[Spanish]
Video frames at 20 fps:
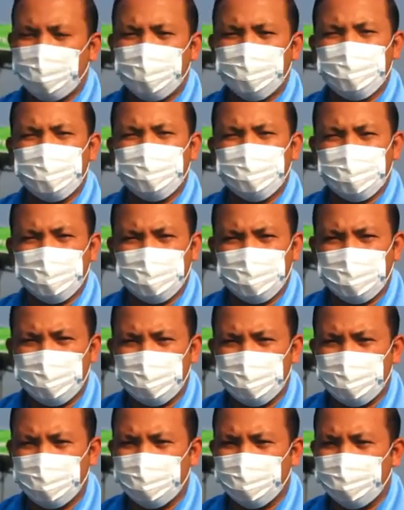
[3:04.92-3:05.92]
en óptimas
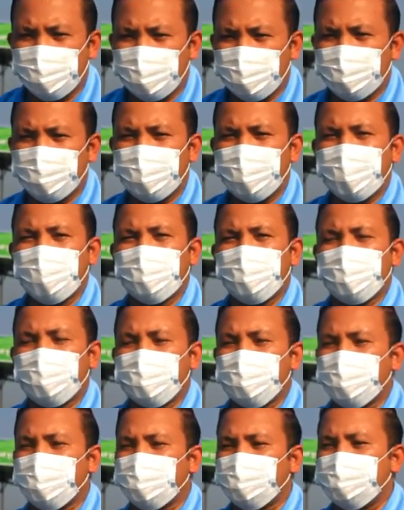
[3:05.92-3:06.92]
condiciones, ¿verdad? Para la
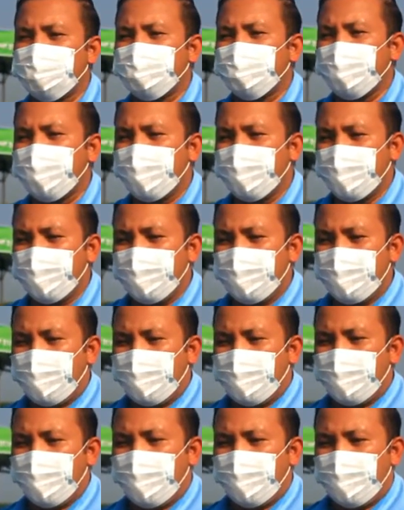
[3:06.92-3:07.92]
producción.
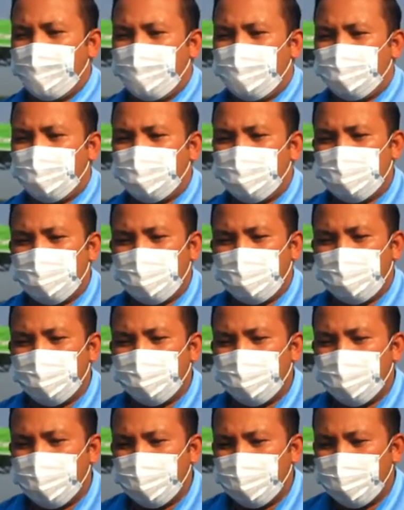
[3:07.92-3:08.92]
Entonces aquí
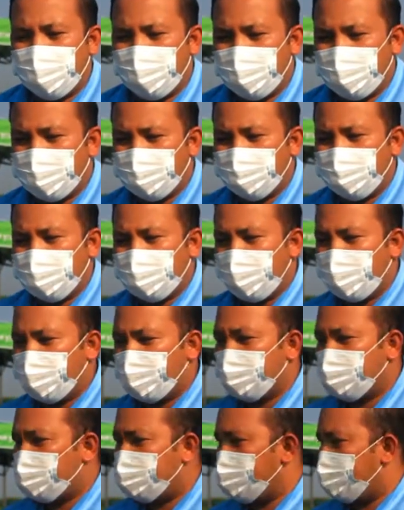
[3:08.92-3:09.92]
voy a
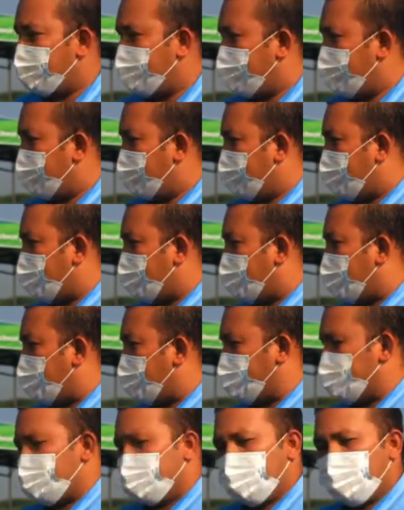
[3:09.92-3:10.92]
comentarles
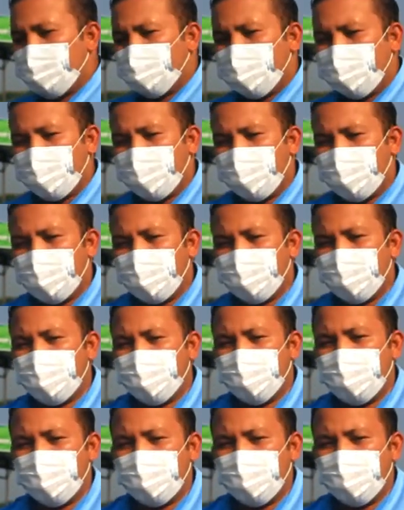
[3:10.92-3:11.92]
eh, nosotros acá
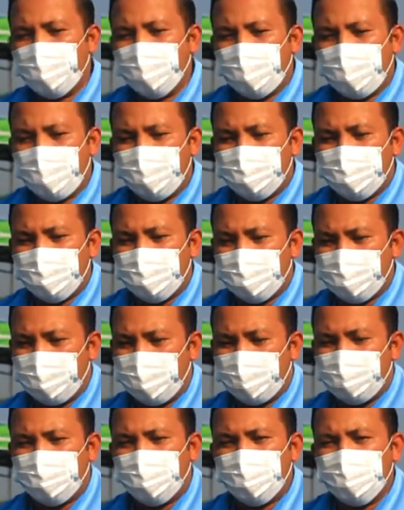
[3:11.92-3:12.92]
eh, colocamos
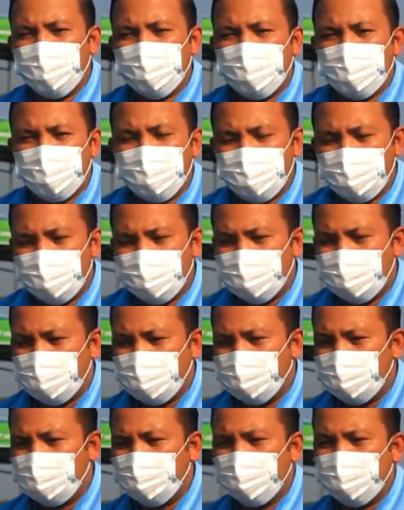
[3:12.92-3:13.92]
tres productos
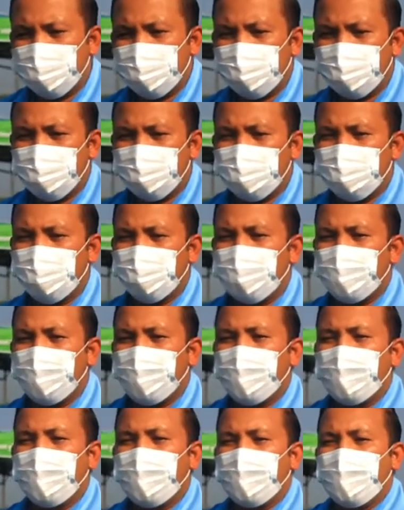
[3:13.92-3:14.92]
nuestros.
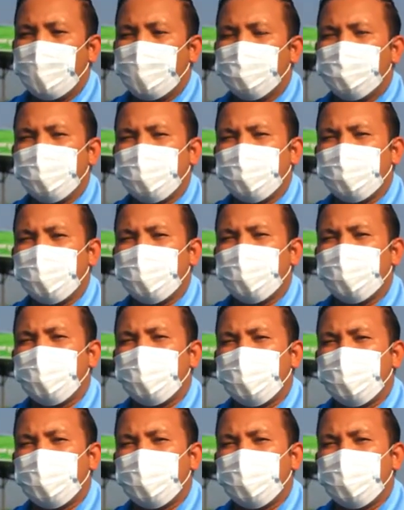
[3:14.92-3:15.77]
El primero